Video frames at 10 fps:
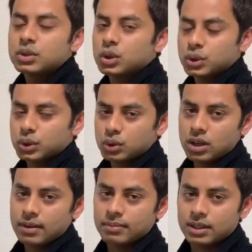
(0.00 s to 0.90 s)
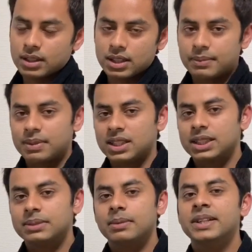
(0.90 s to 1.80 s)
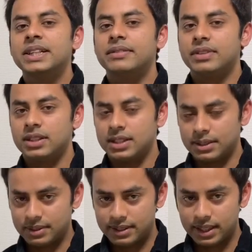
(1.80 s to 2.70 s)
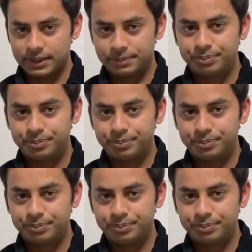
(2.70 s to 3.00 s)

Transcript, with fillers: চতুর্থ নাম্বারে আপনি আসতে পারবেন ডিপেন্ডেন্ট ভিসায়